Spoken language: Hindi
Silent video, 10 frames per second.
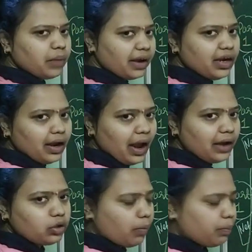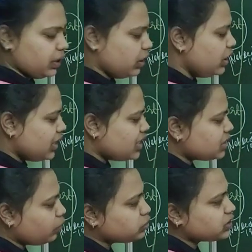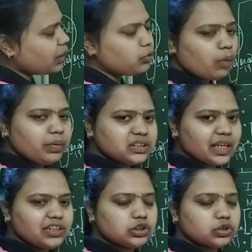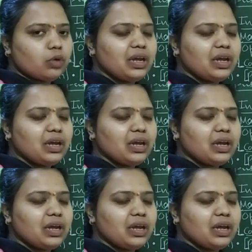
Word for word: हेड um, टॉपिक इसके कुछ सब टॉपिक्स हैं जिसको